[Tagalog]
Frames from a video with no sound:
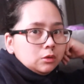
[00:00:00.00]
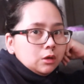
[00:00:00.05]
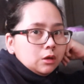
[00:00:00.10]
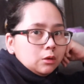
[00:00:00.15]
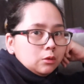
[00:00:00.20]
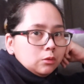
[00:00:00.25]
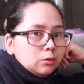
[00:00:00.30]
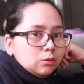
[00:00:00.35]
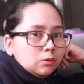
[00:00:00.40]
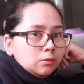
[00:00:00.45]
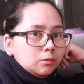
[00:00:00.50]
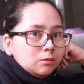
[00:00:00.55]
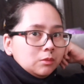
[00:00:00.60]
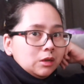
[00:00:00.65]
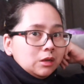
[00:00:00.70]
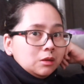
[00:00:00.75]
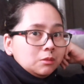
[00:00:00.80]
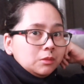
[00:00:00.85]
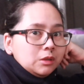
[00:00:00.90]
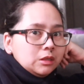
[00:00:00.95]
ako,
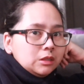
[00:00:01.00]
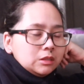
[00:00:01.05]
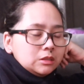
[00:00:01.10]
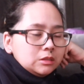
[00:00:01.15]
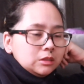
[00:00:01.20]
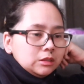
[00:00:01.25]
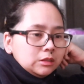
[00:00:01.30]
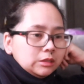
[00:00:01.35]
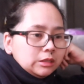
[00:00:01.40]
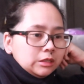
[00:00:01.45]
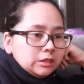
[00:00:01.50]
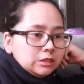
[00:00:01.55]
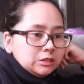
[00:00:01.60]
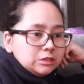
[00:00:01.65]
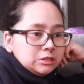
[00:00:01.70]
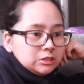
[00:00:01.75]
baka magising na rin